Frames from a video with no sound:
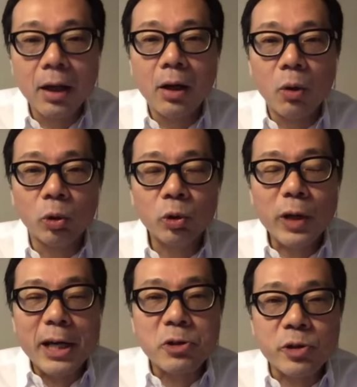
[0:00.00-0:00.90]
音が
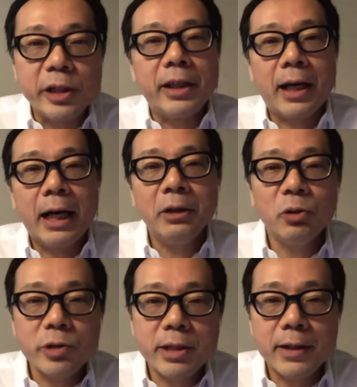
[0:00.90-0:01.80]
良すぎて感動
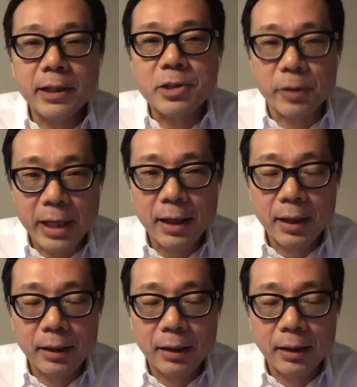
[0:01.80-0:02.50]
したわけですよね。